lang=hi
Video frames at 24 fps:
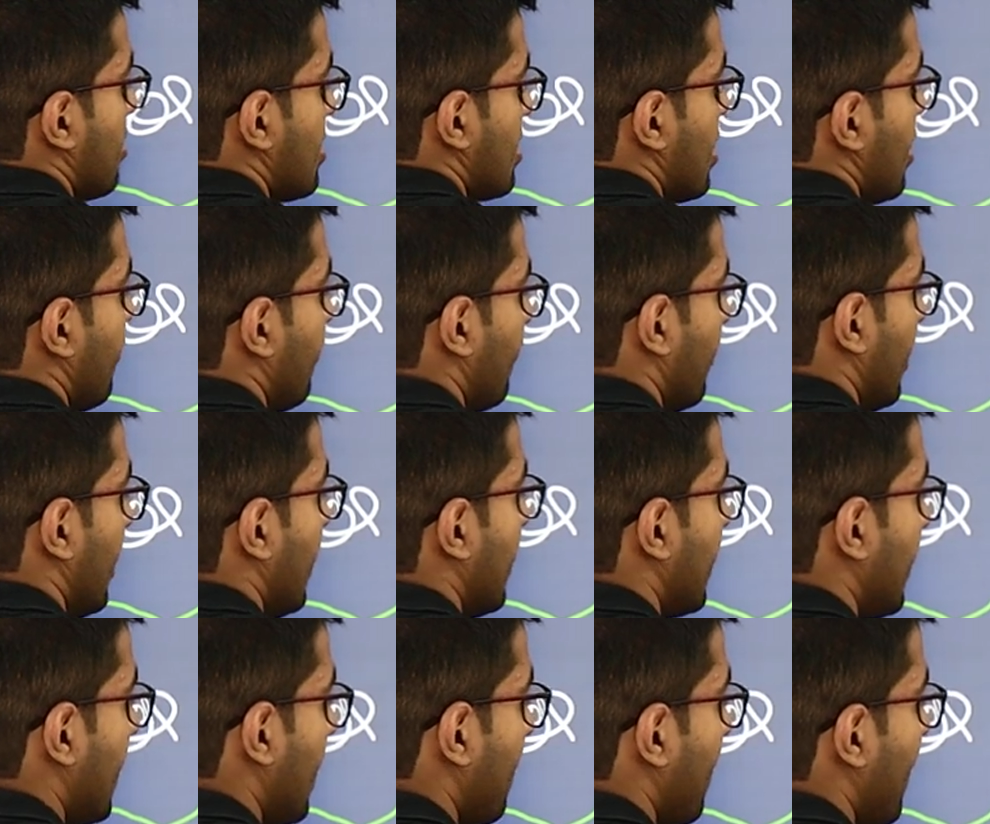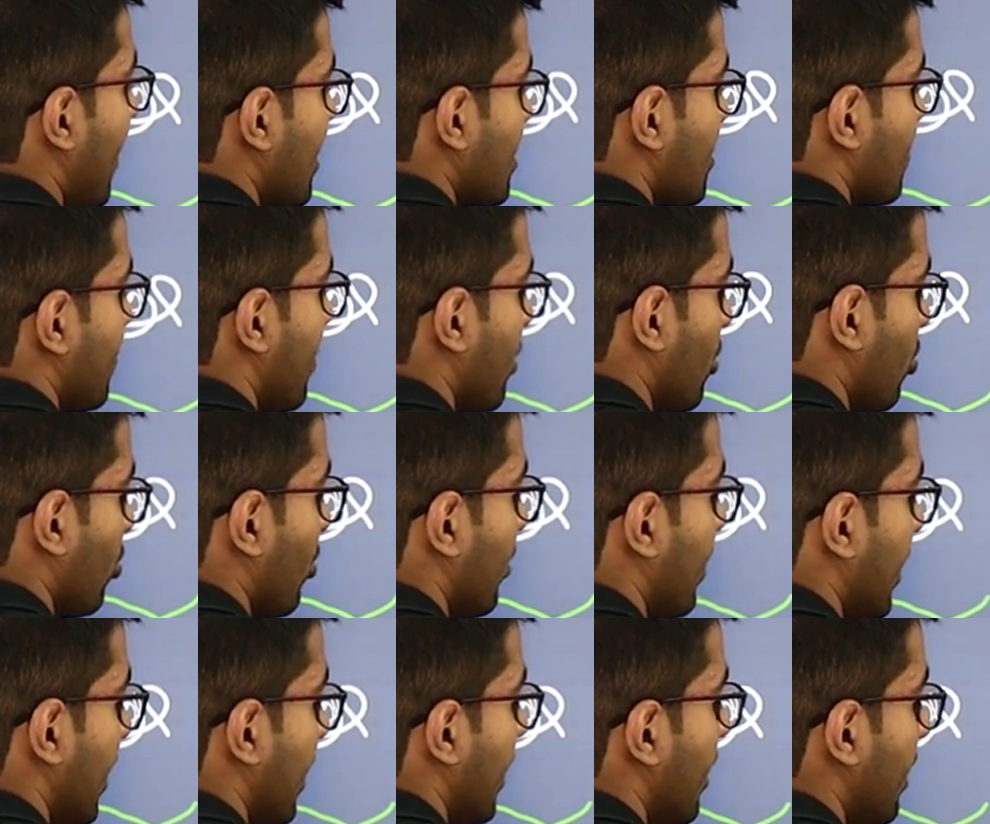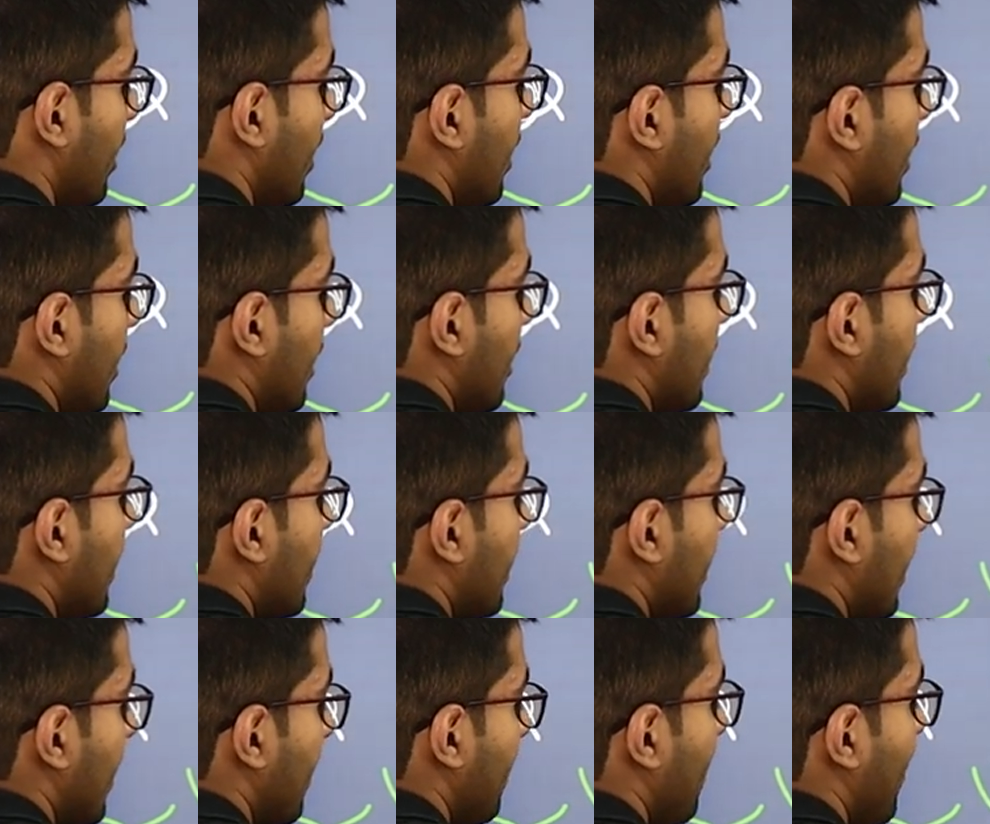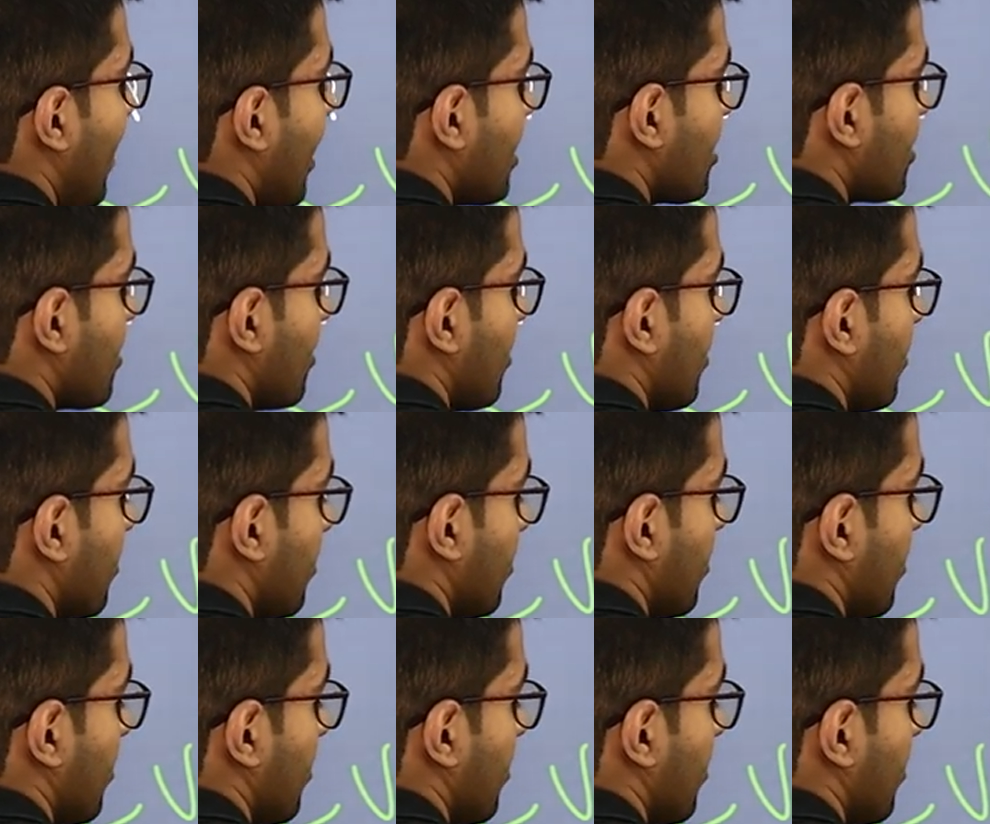सिर्फ इनके पास में होंगे इनके पास